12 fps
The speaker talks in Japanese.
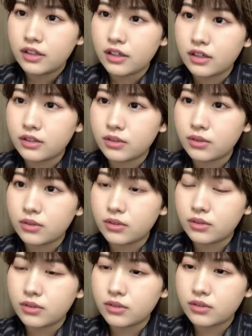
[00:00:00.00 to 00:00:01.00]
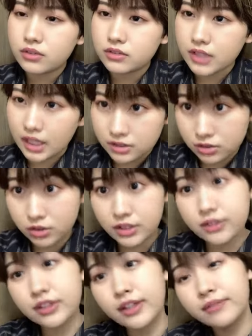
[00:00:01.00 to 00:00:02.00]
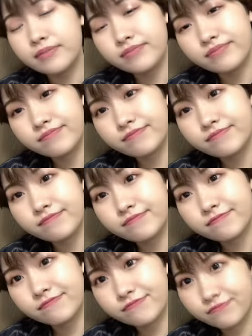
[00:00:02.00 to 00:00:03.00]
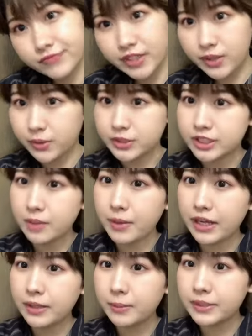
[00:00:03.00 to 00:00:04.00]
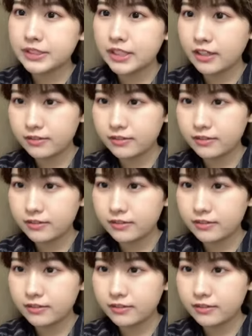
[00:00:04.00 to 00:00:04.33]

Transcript: あのー、後撮りをね今日してまいりました。